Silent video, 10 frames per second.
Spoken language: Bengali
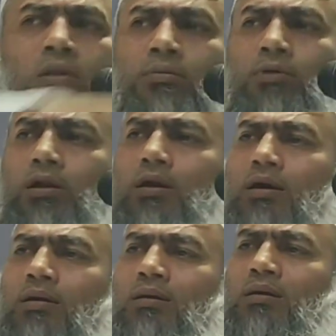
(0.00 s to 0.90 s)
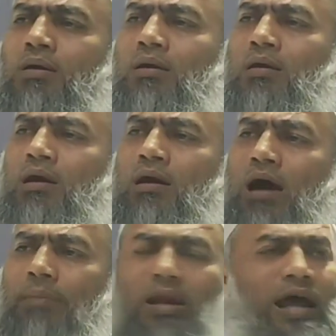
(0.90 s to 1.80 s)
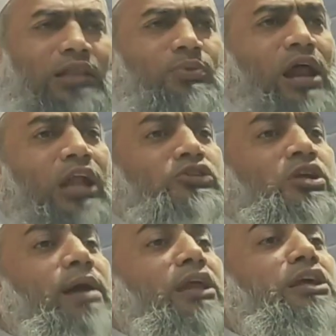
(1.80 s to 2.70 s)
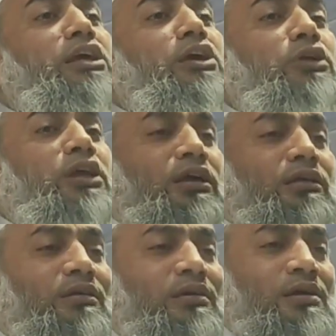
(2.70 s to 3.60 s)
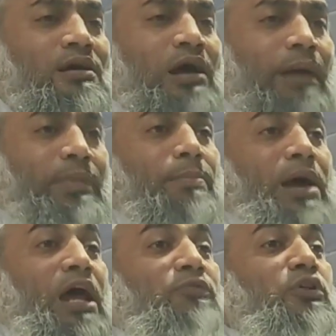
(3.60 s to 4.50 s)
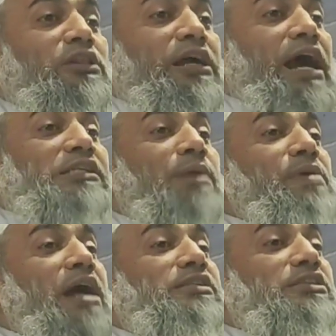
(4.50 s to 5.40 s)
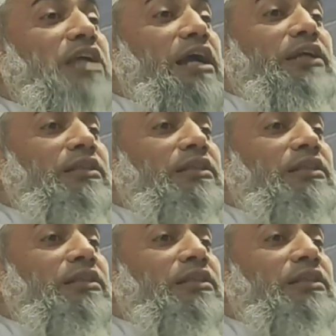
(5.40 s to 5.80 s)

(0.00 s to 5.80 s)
বলে না আমরা রাতভর আরসের মালিককে কি করি আমরা বেনাফুল থেকে আসা পেয়ে যে ট্রাকটা